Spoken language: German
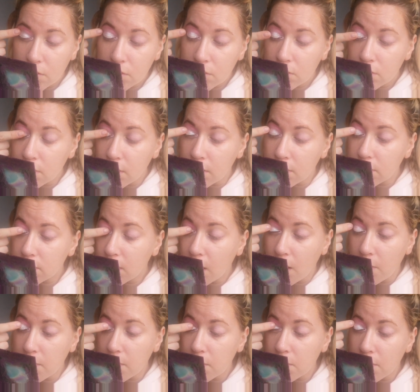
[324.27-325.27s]
Und das
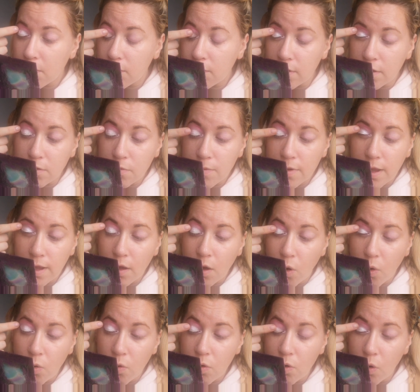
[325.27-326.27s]
gebe ich mir jetzt wirklich
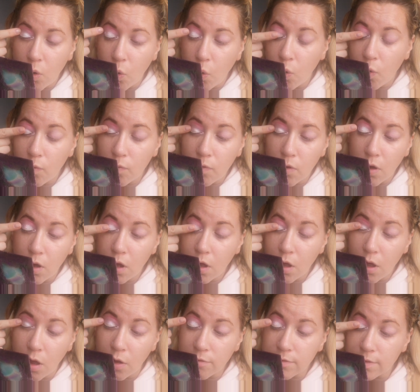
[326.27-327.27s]
all
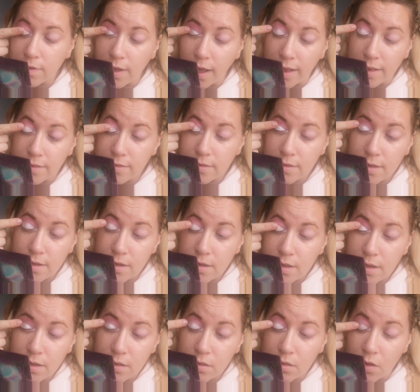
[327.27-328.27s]
over aufs ganze
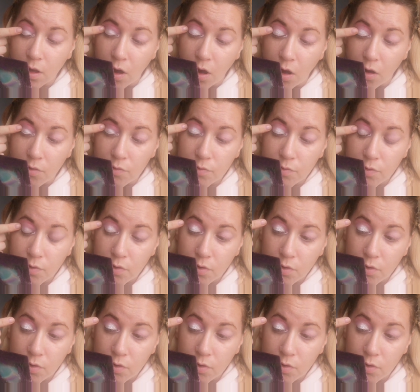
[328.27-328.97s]
Lied drauf.